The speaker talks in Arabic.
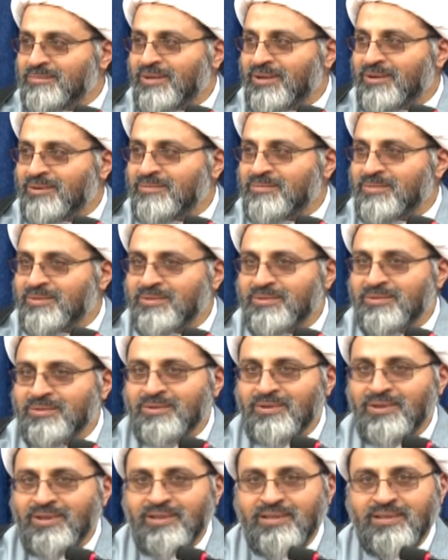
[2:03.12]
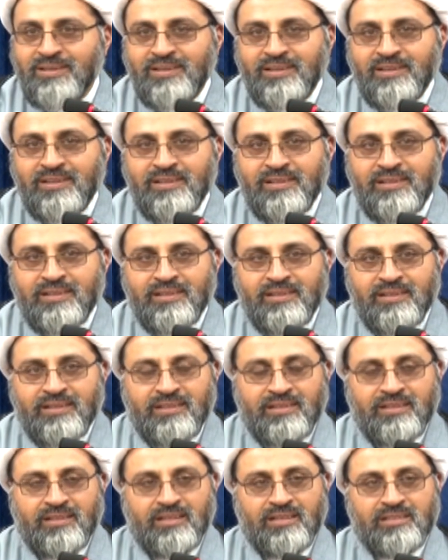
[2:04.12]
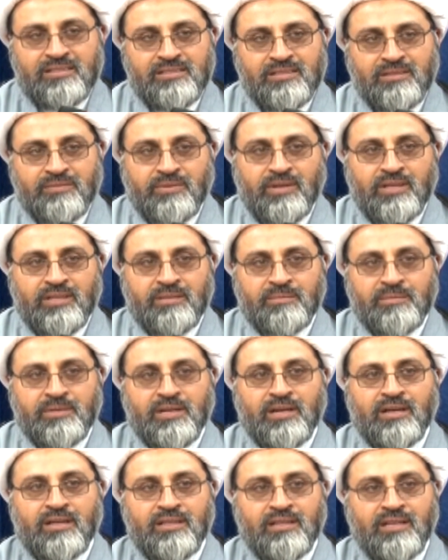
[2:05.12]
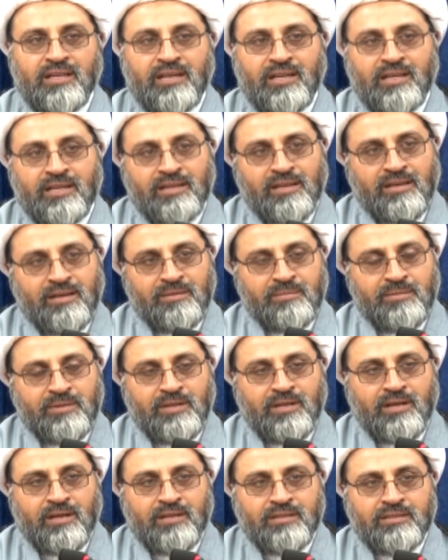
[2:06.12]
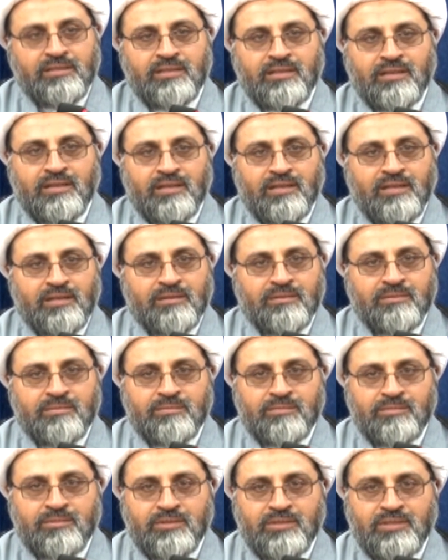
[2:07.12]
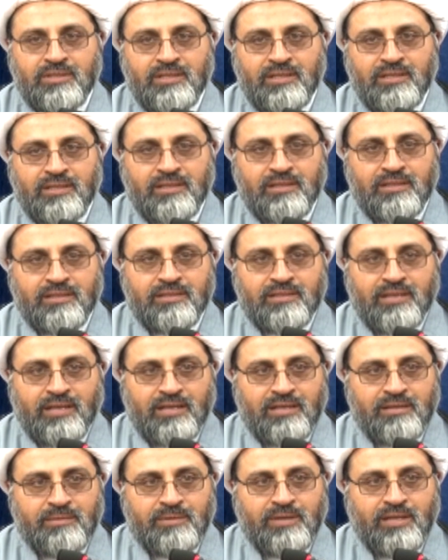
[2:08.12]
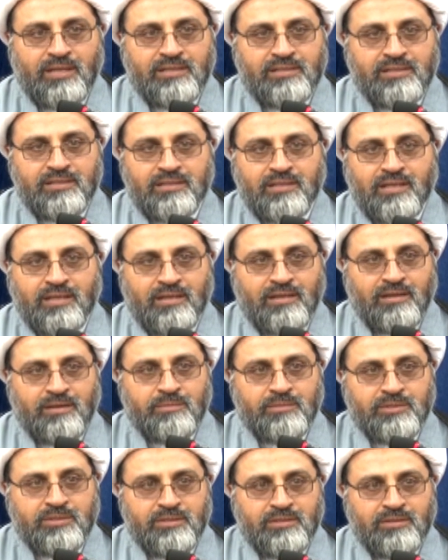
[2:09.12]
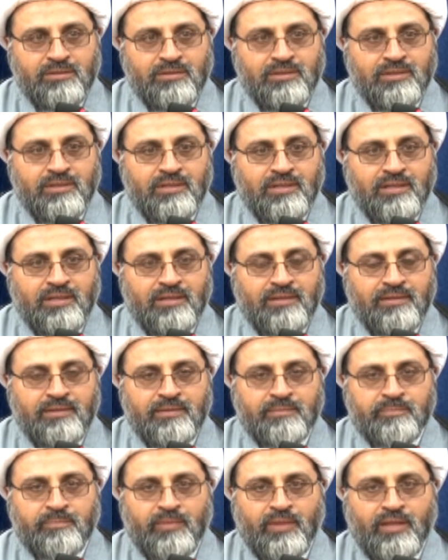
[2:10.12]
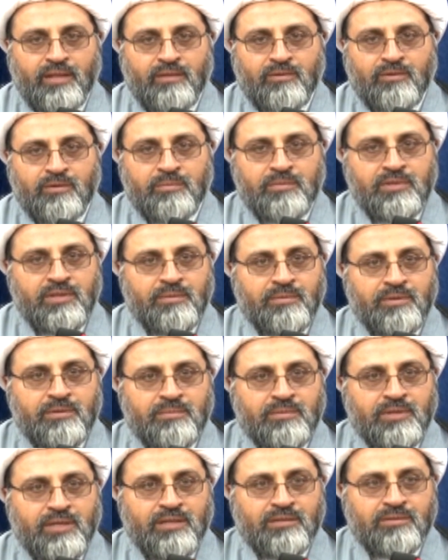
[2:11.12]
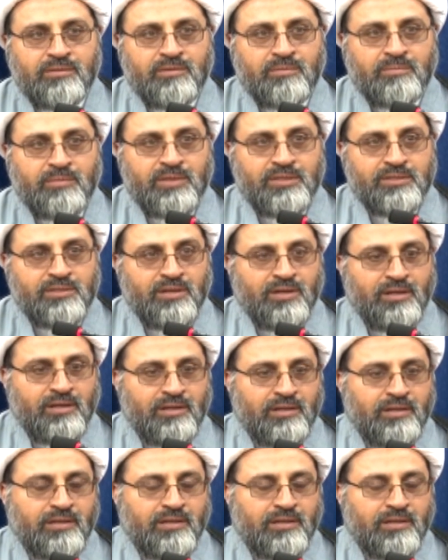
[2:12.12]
حول موضوع استفادة من هذه الأيام الآتية لأن مدة تقريبا عشرة أيام يصير عطلة ومية بالمية عندكم مجال